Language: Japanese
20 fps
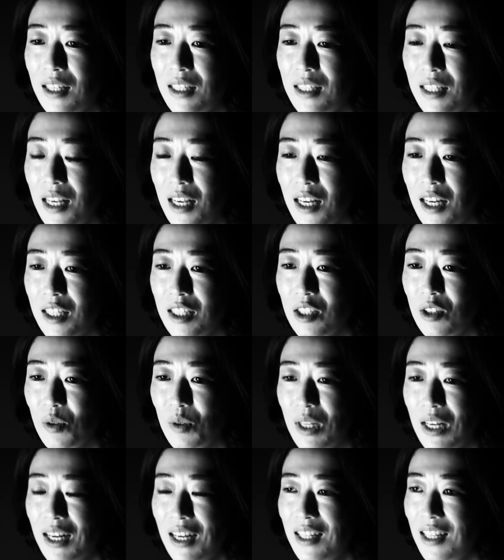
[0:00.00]
生活の
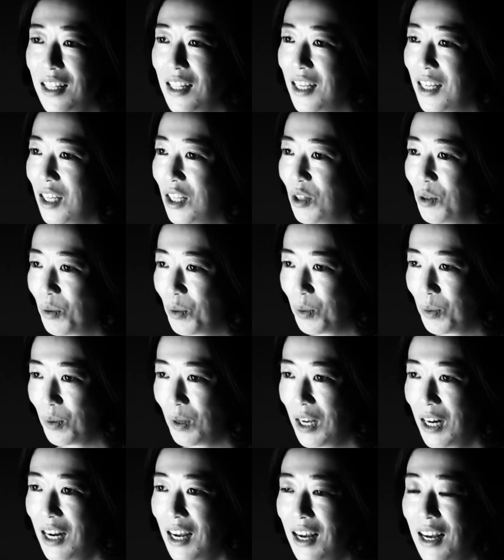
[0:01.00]
中でできること
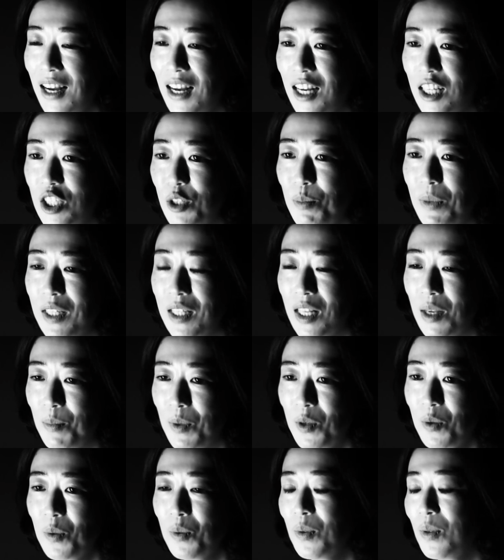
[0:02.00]
から始めて
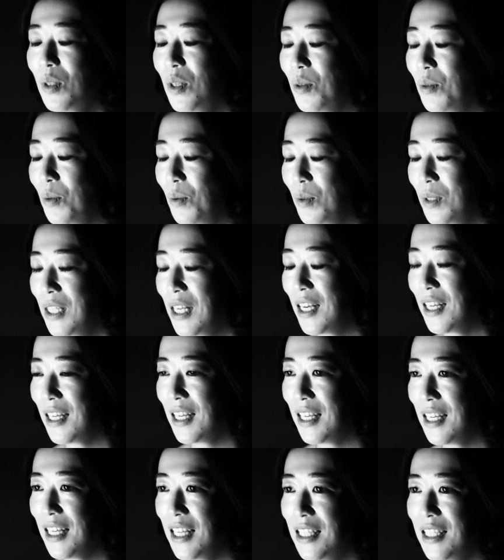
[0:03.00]
みようっていうのを最
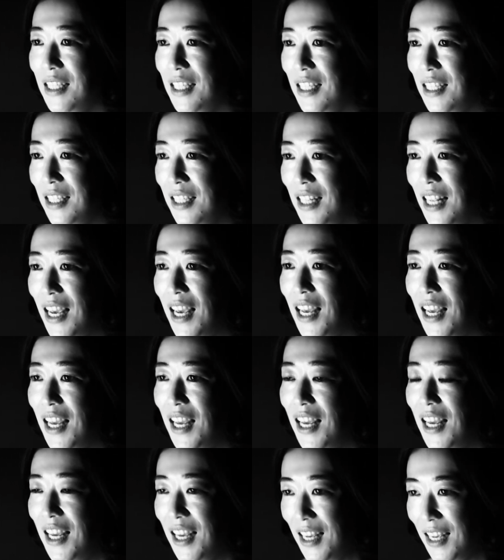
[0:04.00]
近意識して
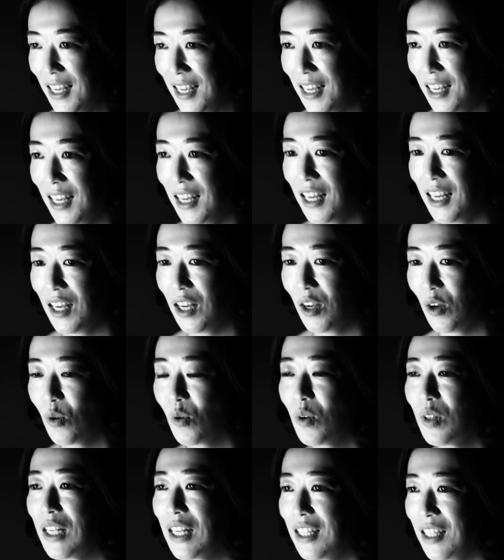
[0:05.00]

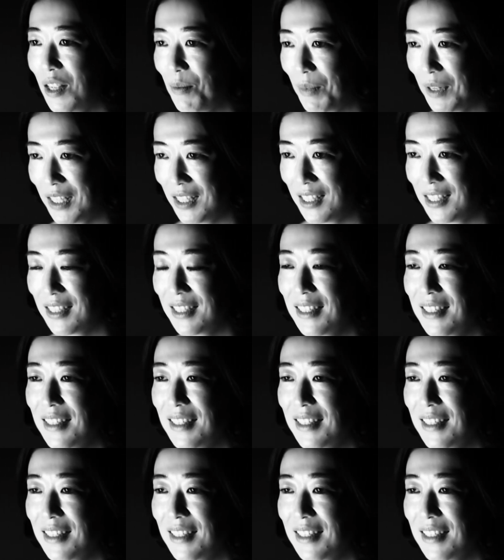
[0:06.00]
行ってます。